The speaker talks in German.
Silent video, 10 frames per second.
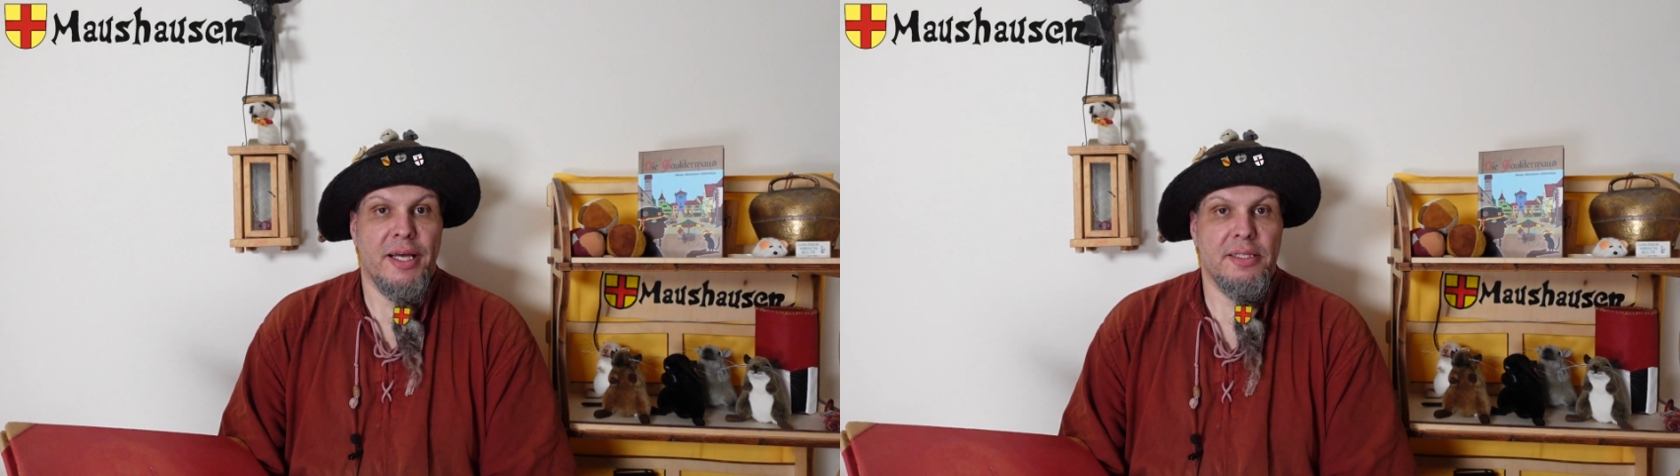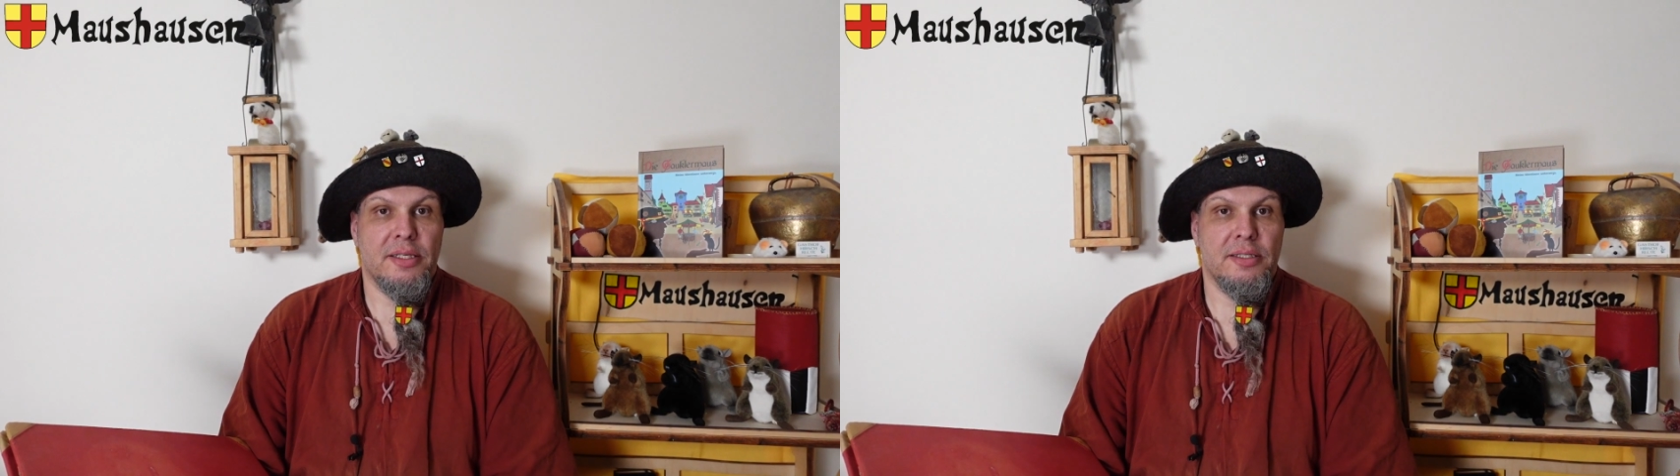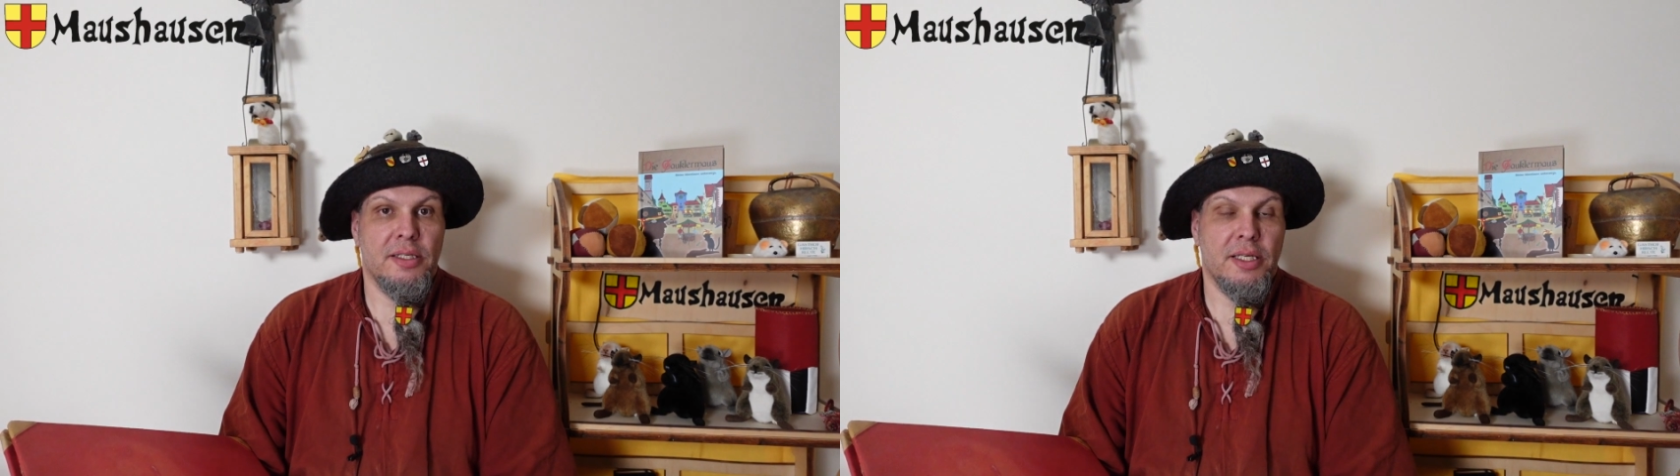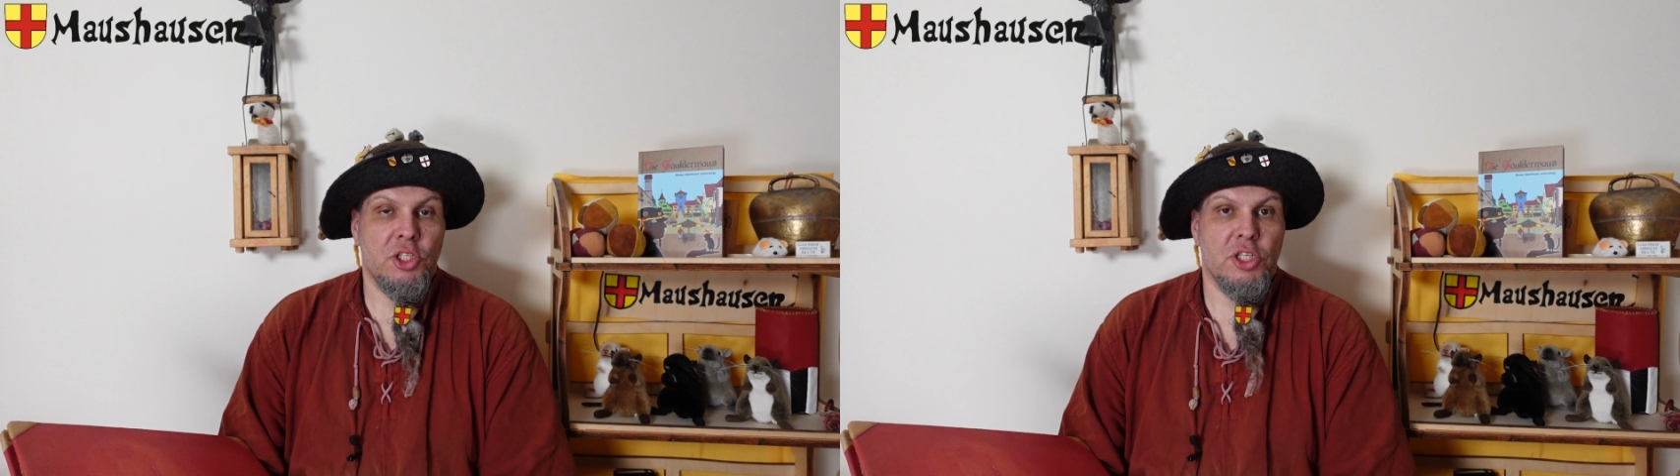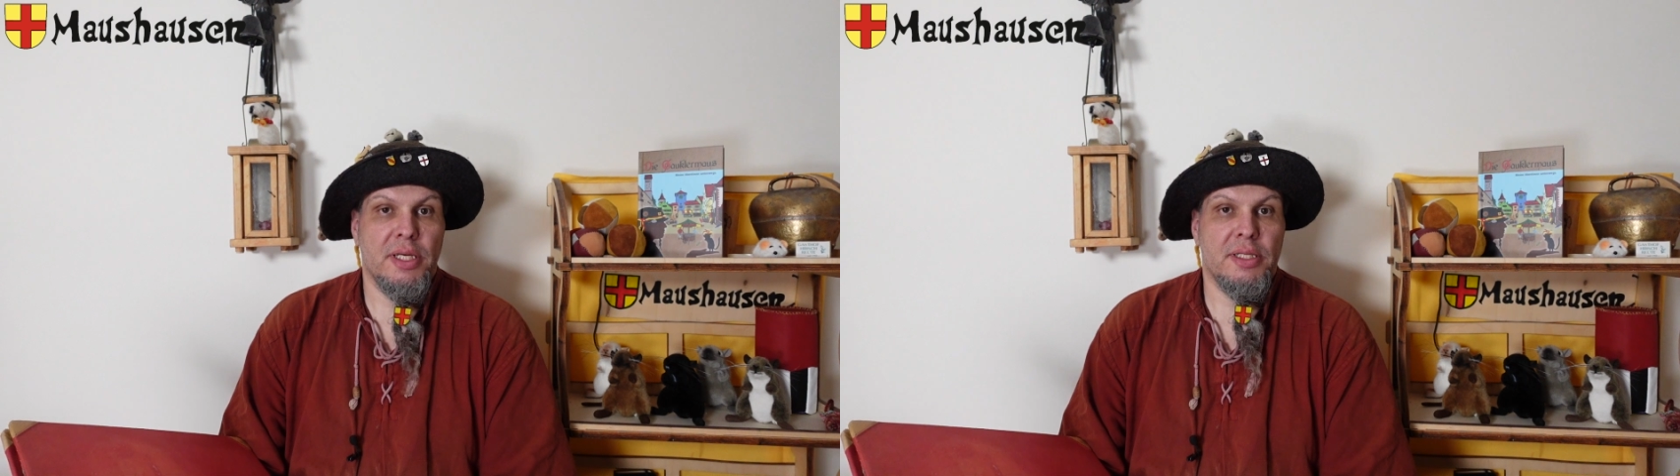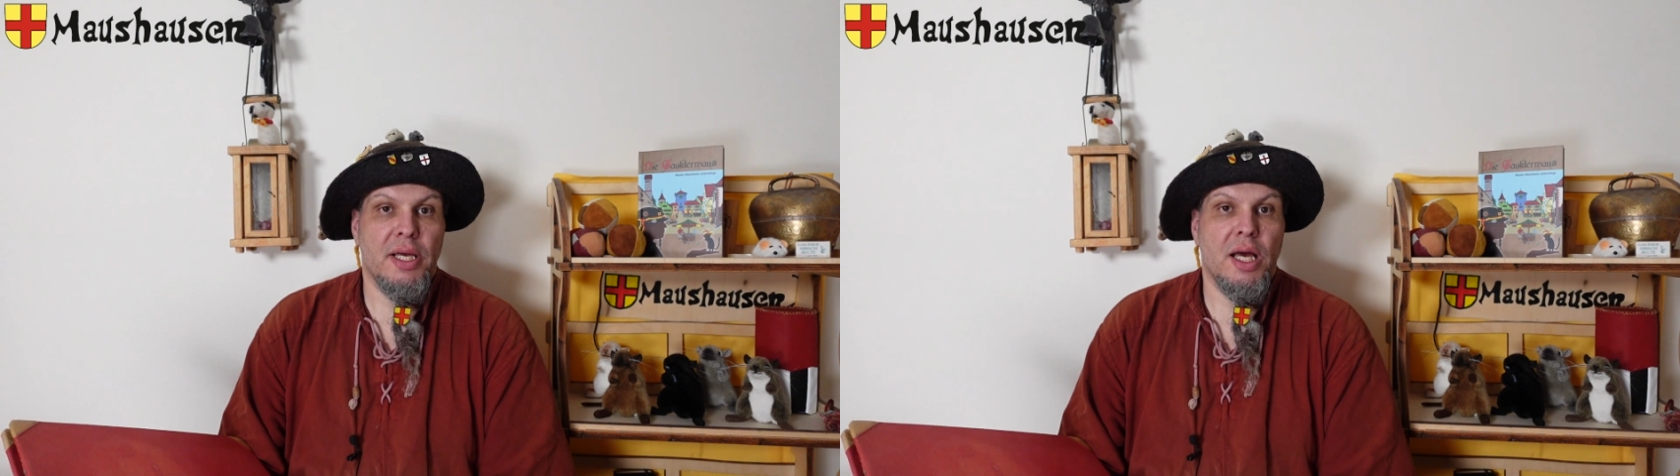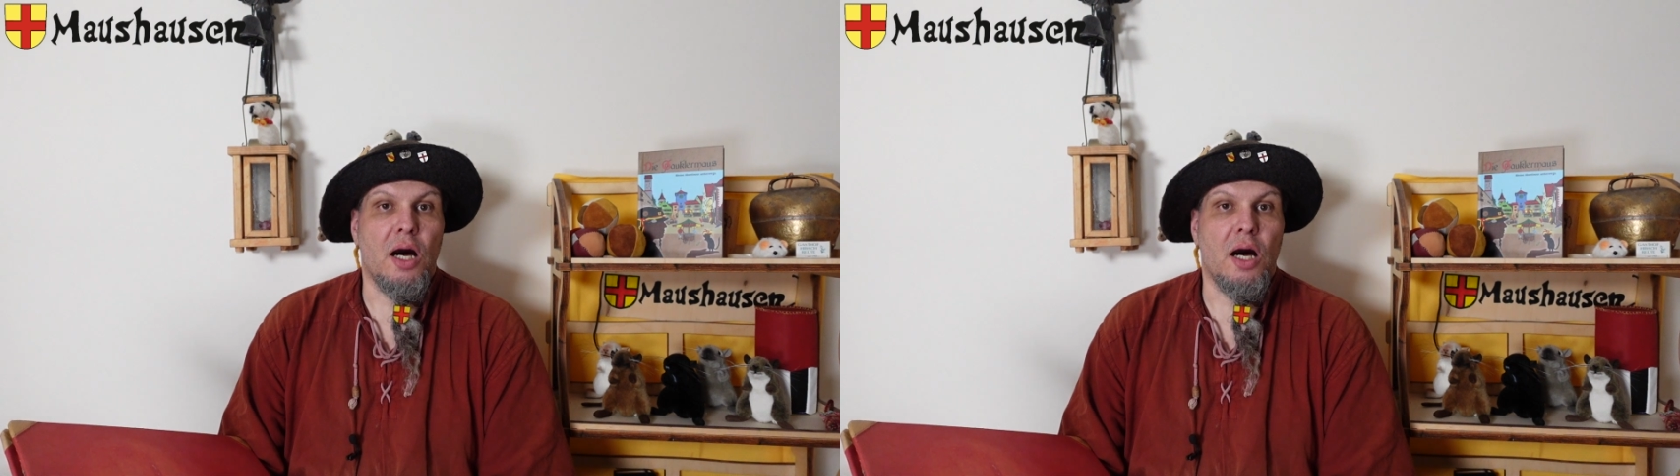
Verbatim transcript: weiteren Geschichte